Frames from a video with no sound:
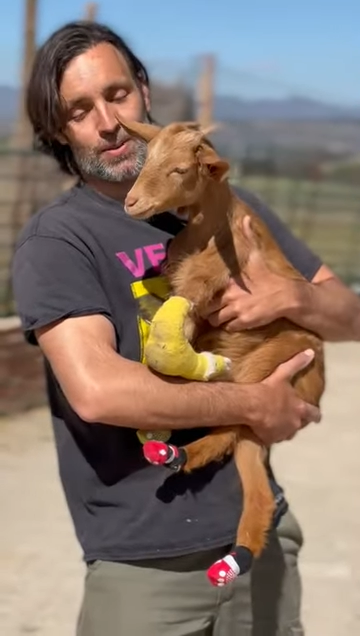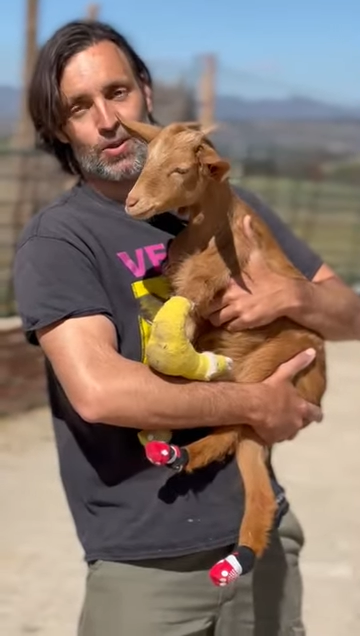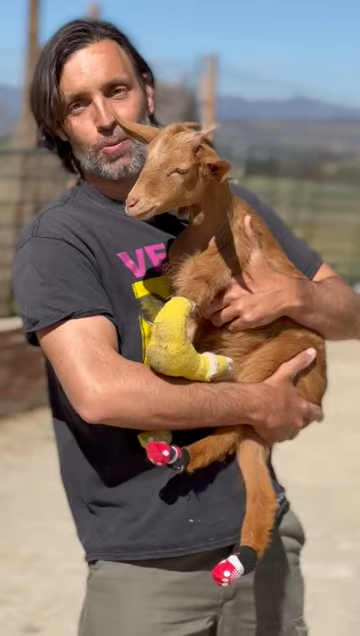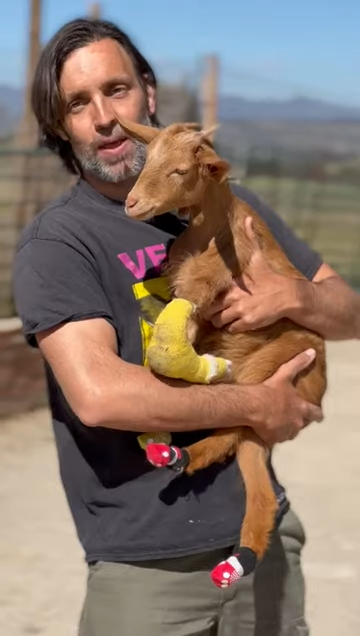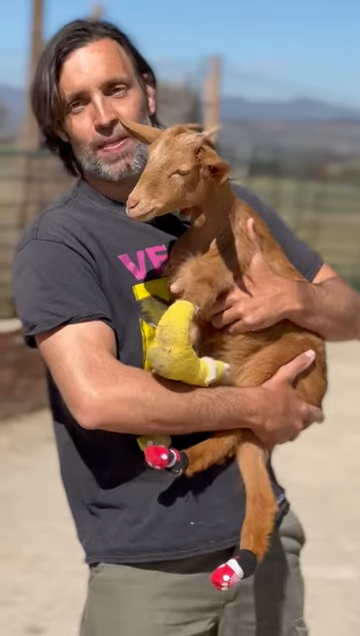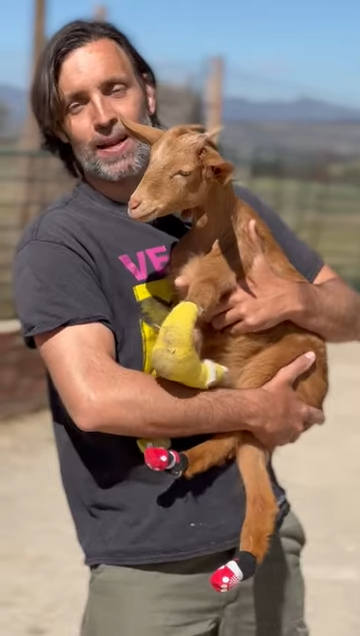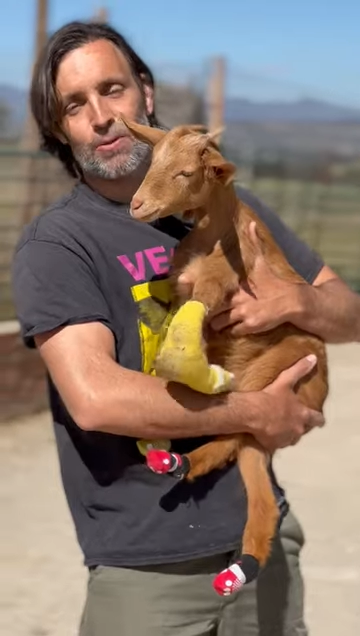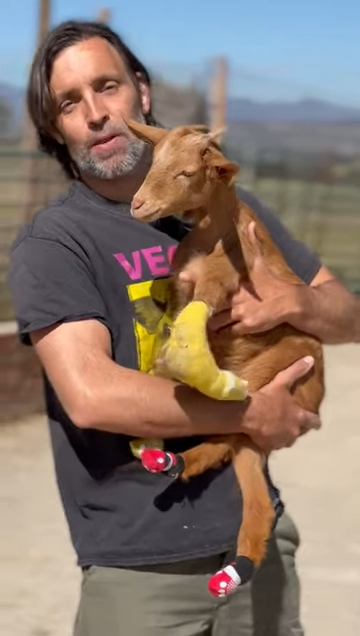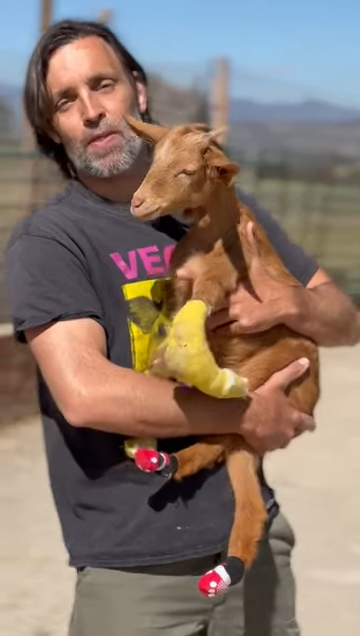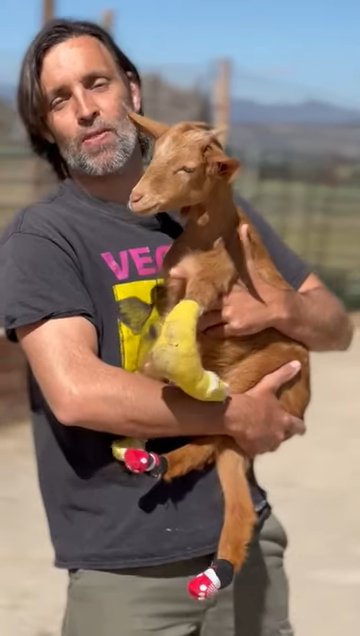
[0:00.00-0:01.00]
voy a hacer la
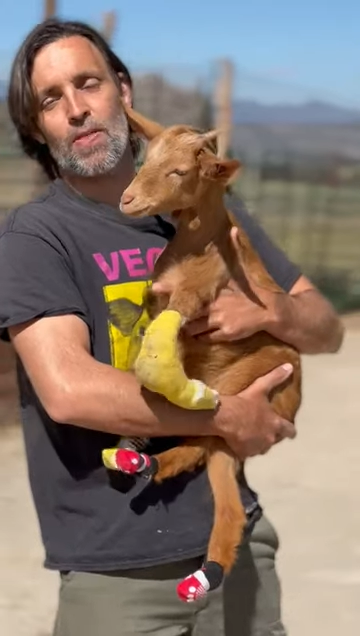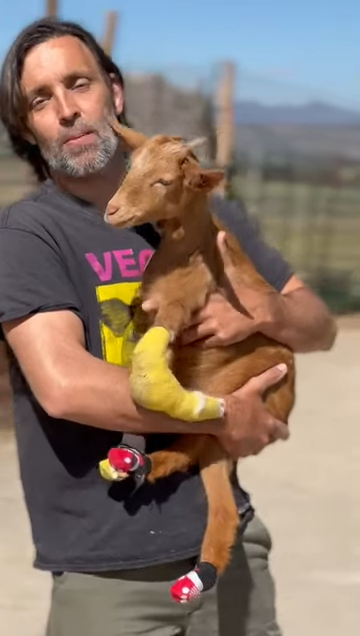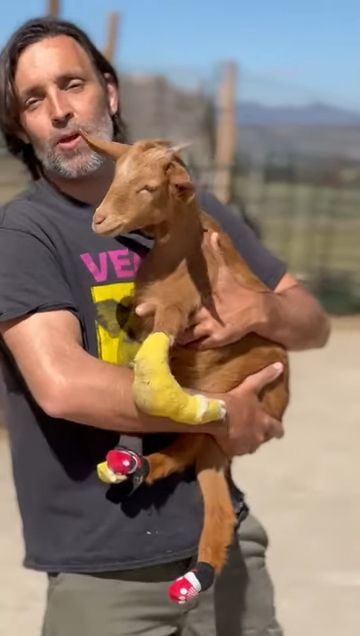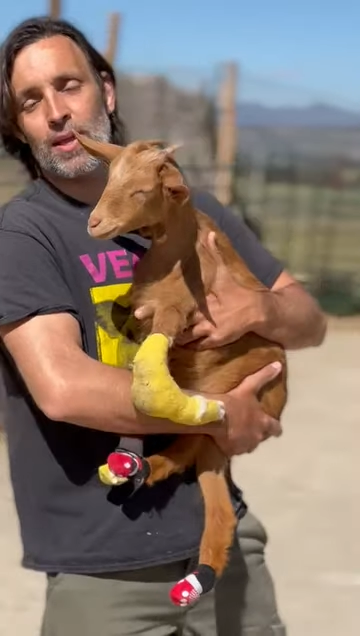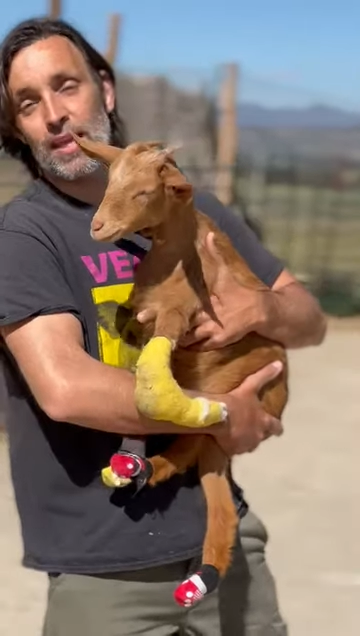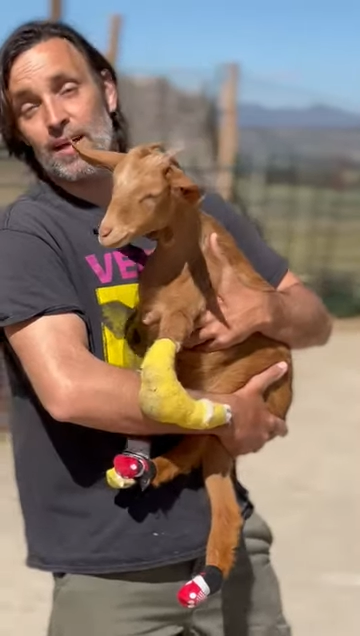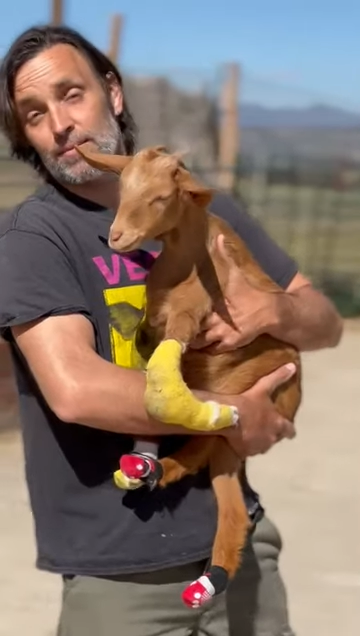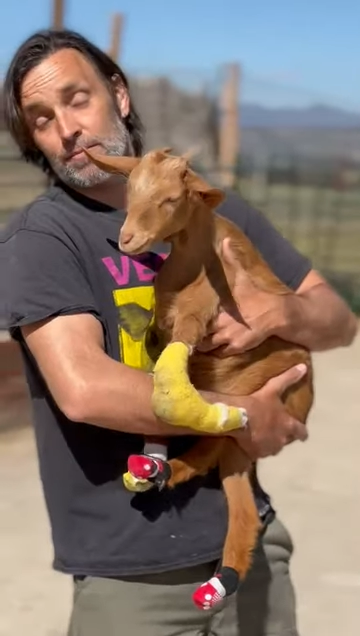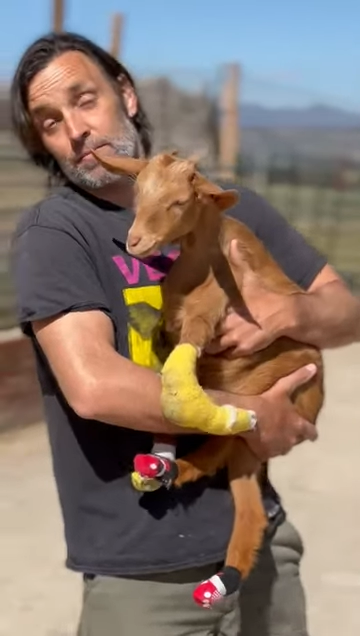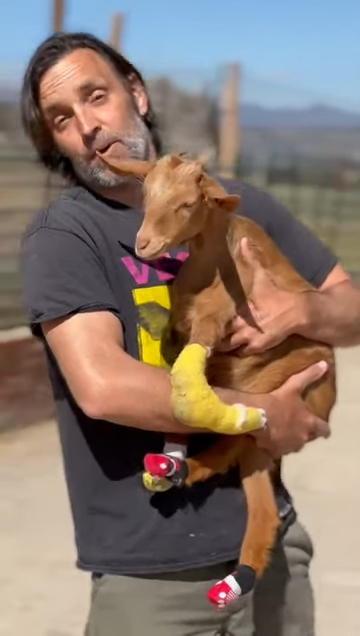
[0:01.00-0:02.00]
actualización de Violeta.
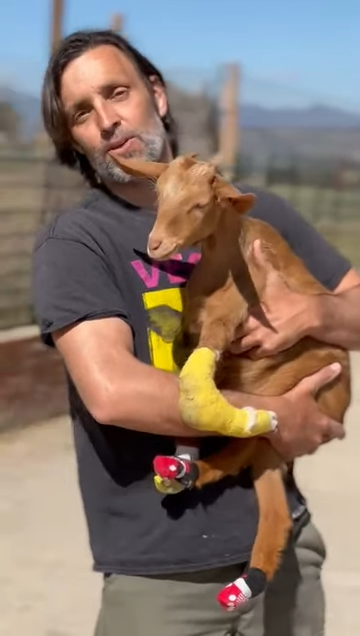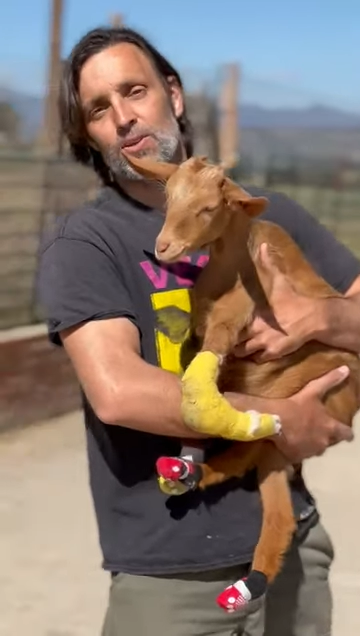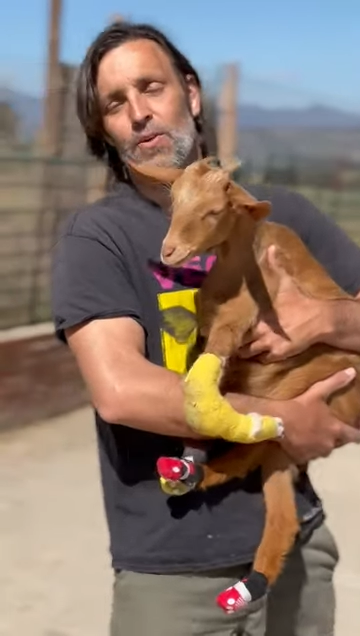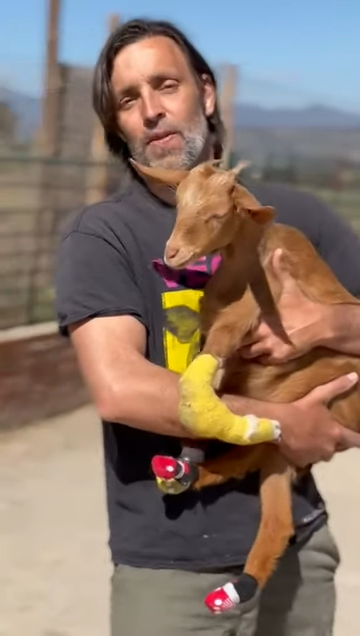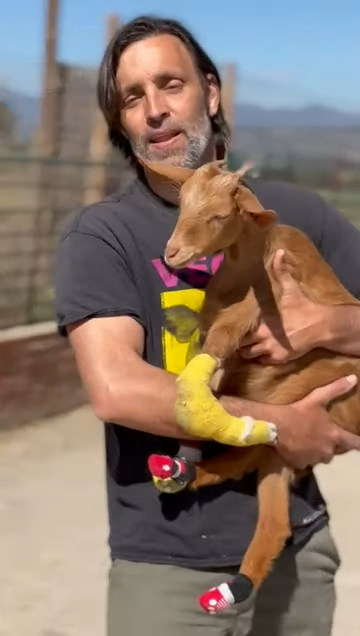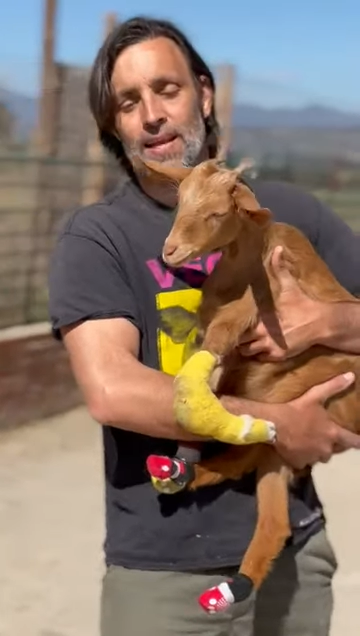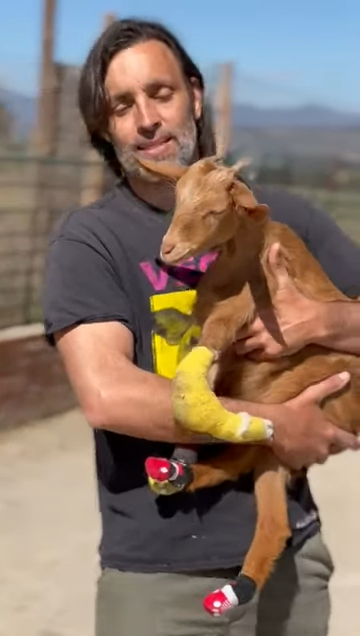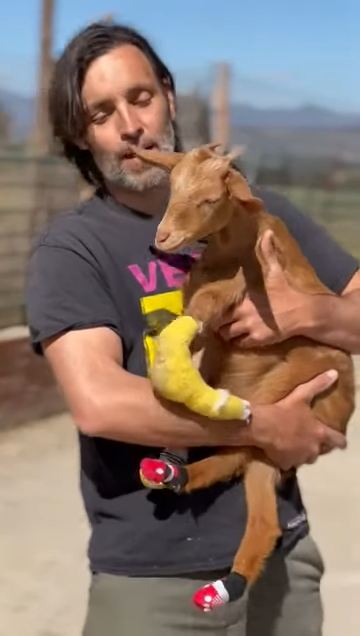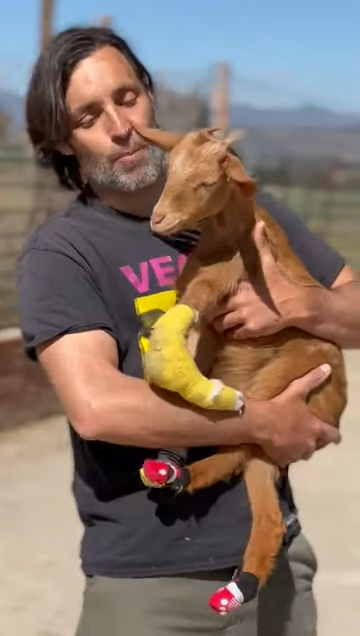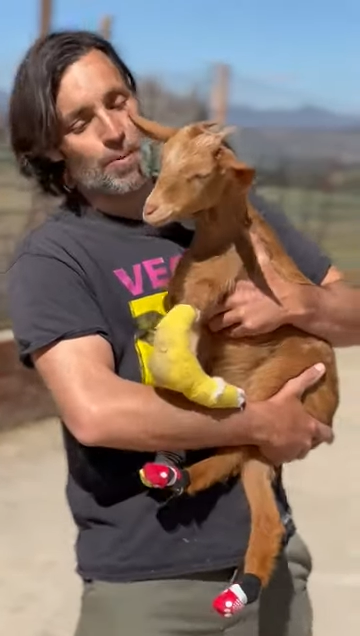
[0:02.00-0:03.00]
Bueno, solo decir que
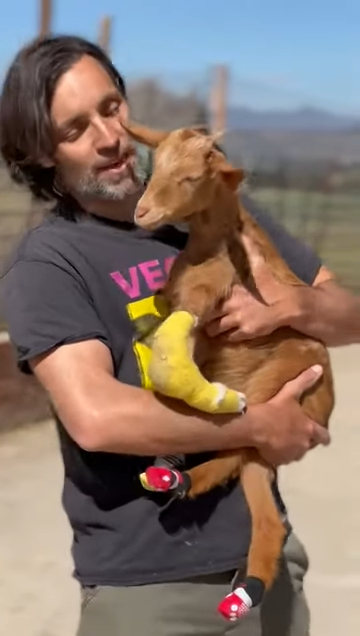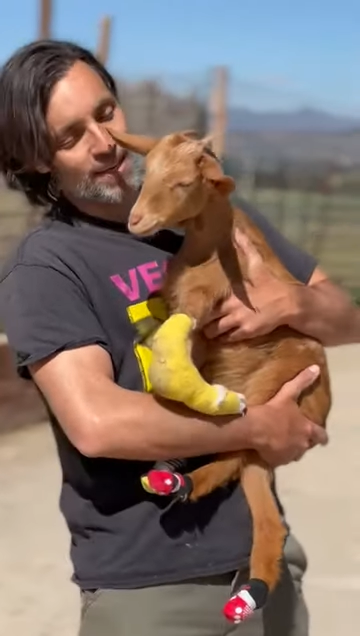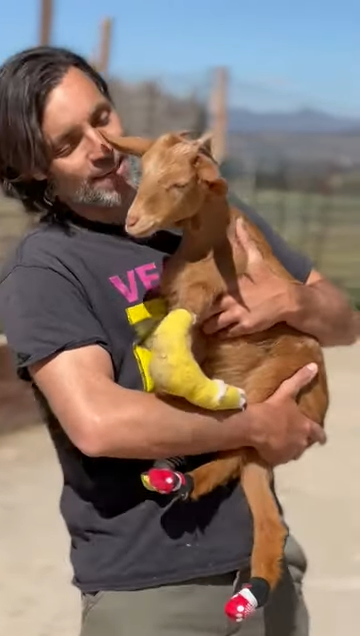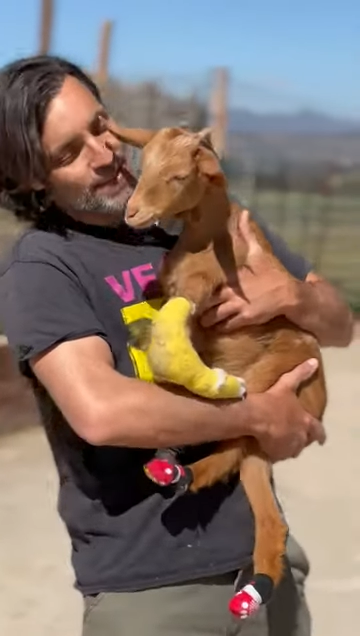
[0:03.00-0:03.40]
está muy bien.